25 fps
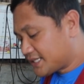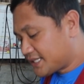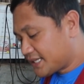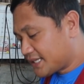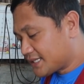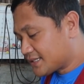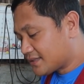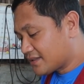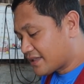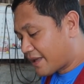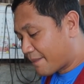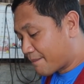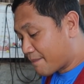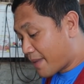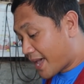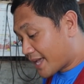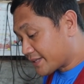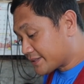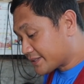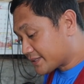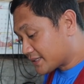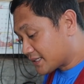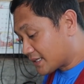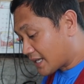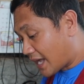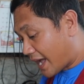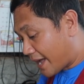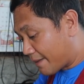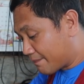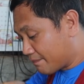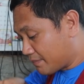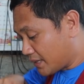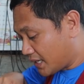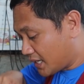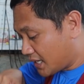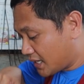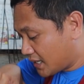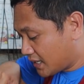this is the best
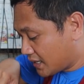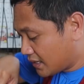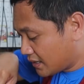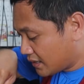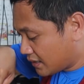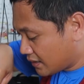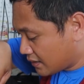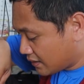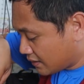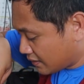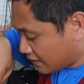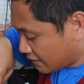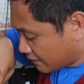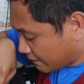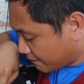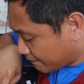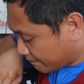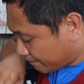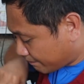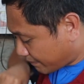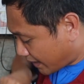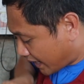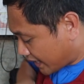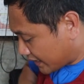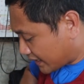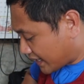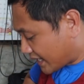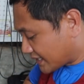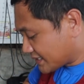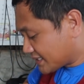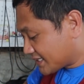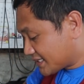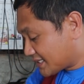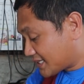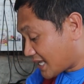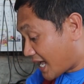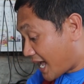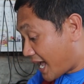gabi para
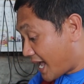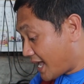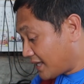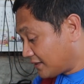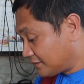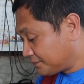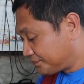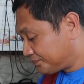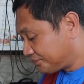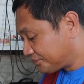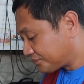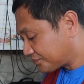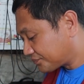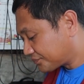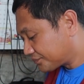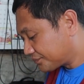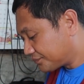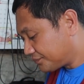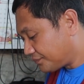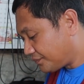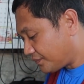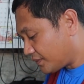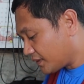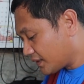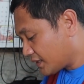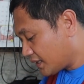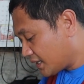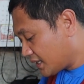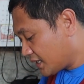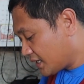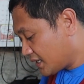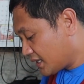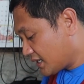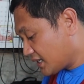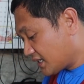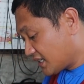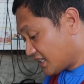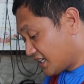sa
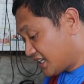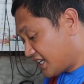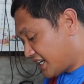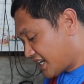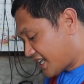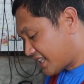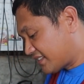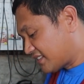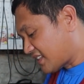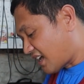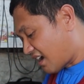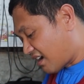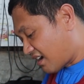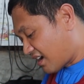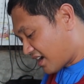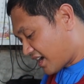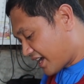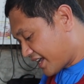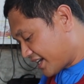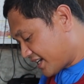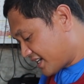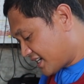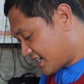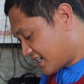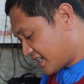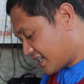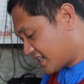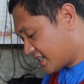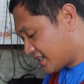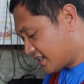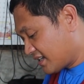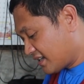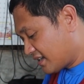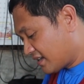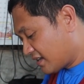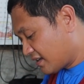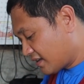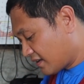ginataan.
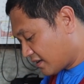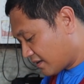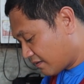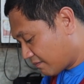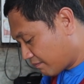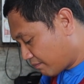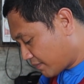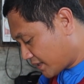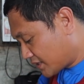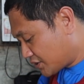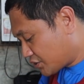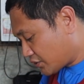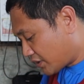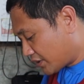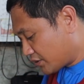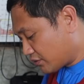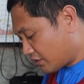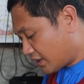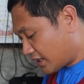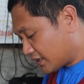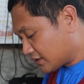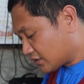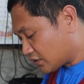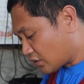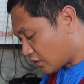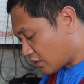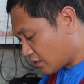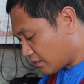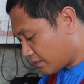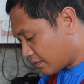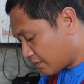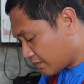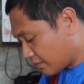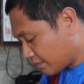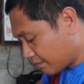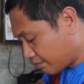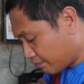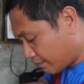Medyo ano lang to,
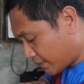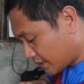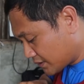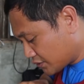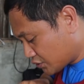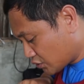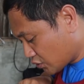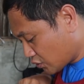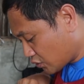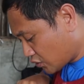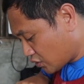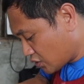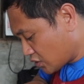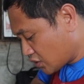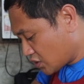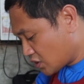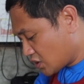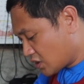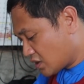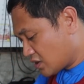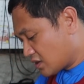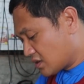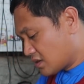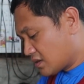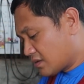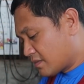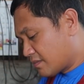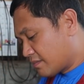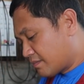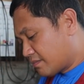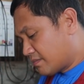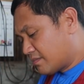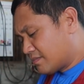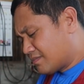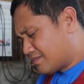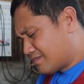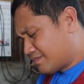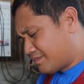medyo
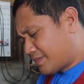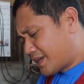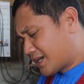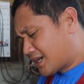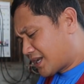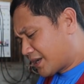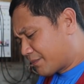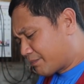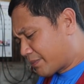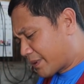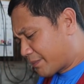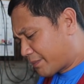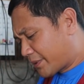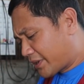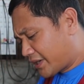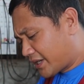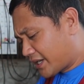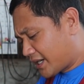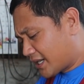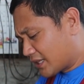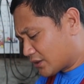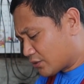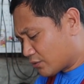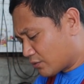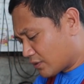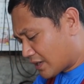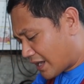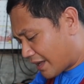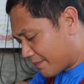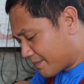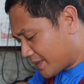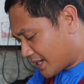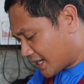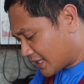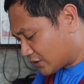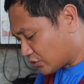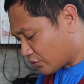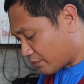pag nag-prepare ka nitong
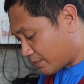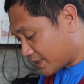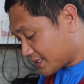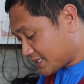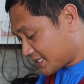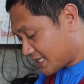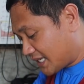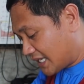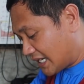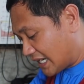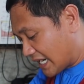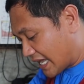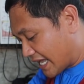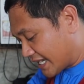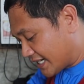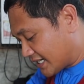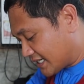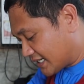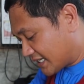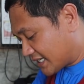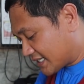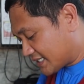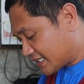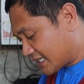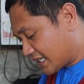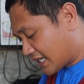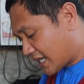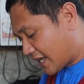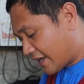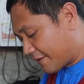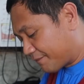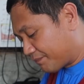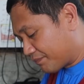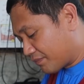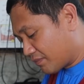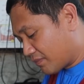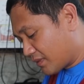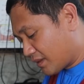gabi na to, masilan kasi
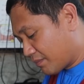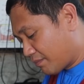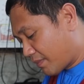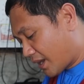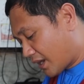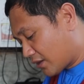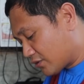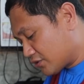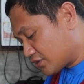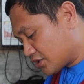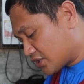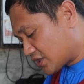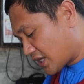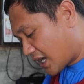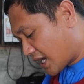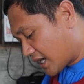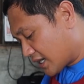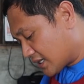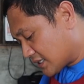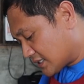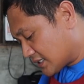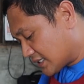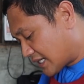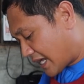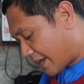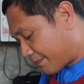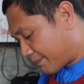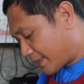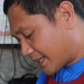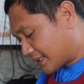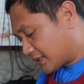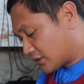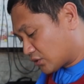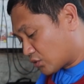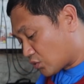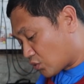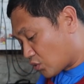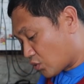nga meron siyang
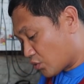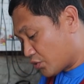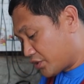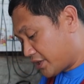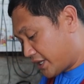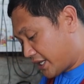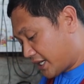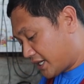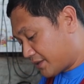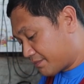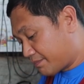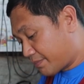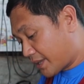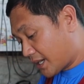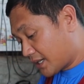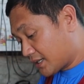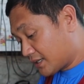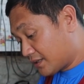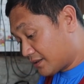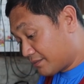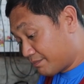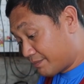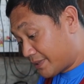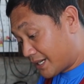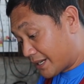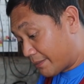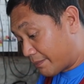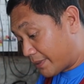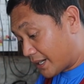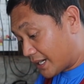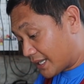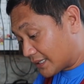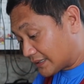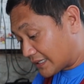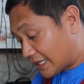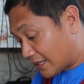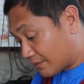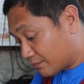dapat kunin pag
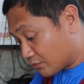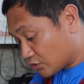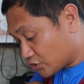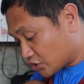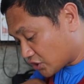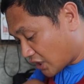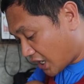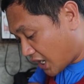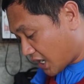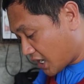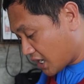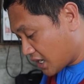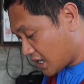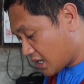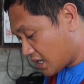binabalatan mo siya.